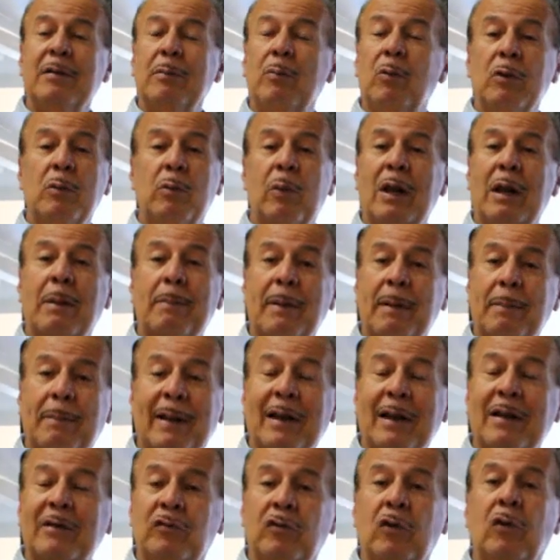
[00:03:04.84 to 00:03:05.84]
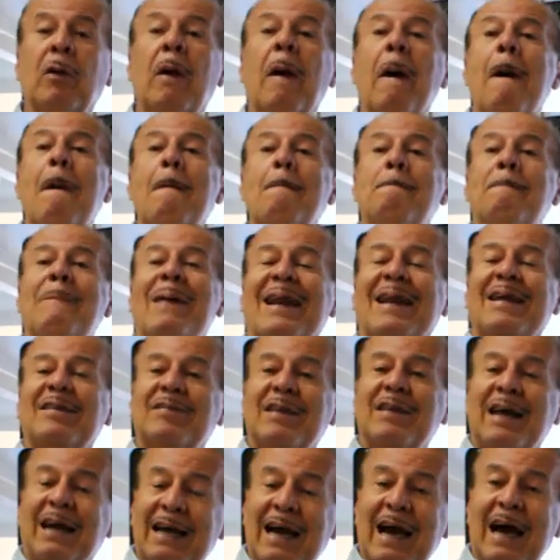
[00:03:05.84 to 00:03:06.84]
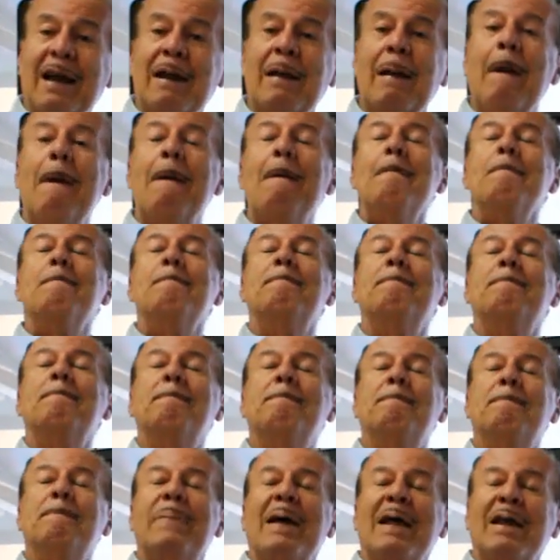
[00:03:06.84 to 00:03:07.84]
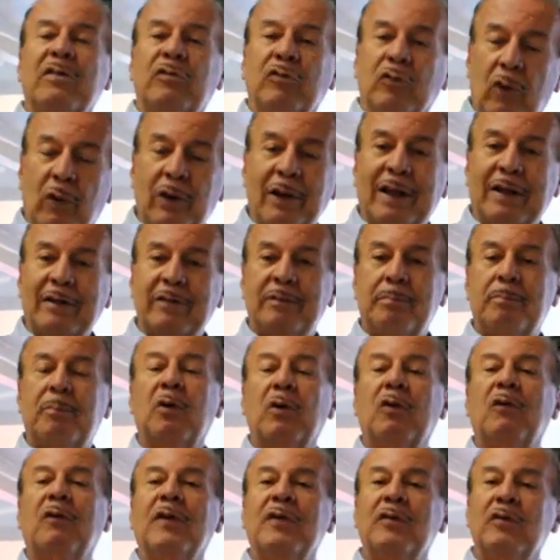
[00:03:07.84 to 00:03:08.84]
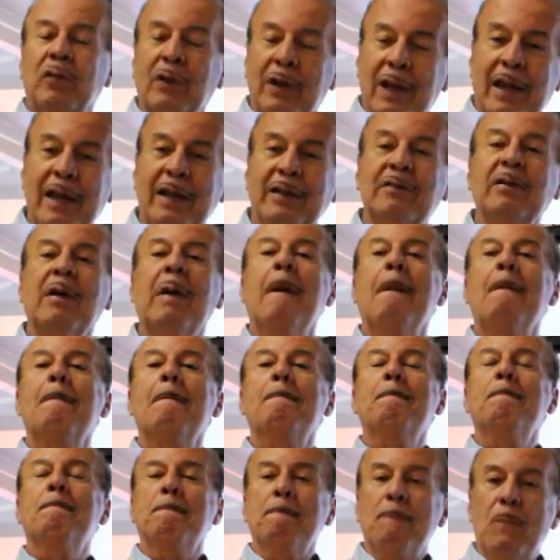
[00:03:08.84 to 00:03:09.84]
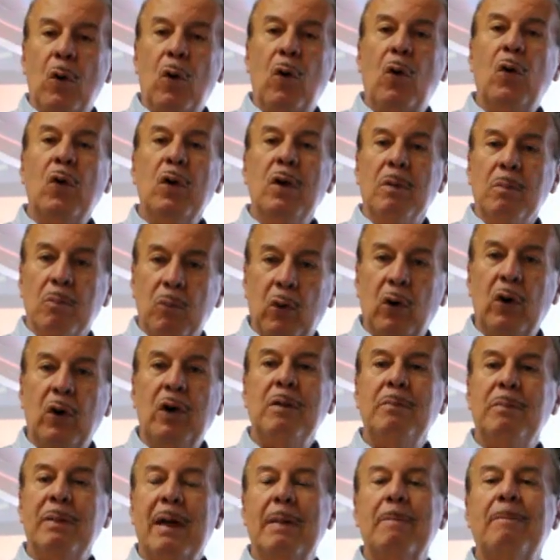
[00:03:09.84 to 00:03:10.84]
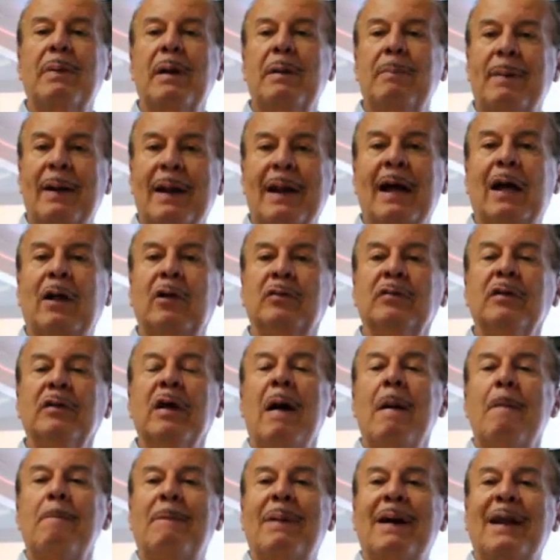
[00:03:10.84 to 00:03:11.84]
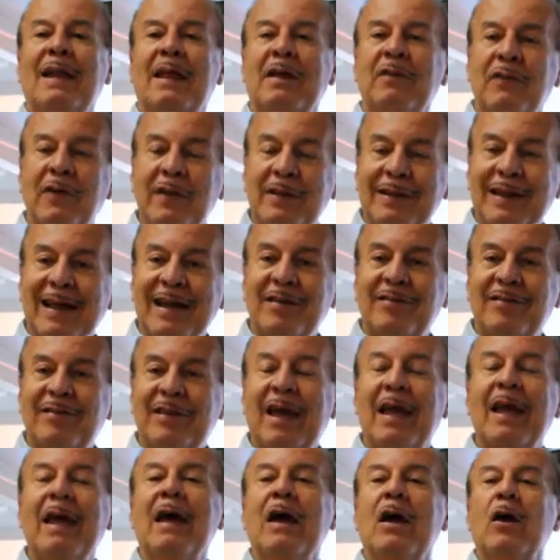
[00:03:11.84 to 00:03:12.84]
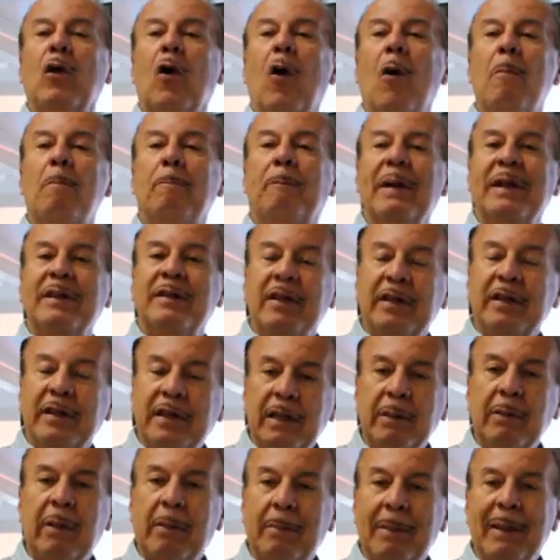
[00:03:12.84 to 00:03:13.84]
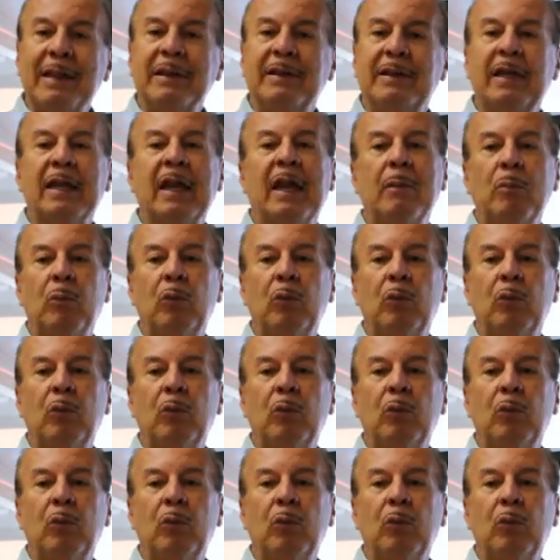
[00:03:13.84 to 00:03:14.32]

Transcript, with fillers: y muy buena preparación para sacar personas profesionales muy, muy bien preparados para defenderse competitivamente en el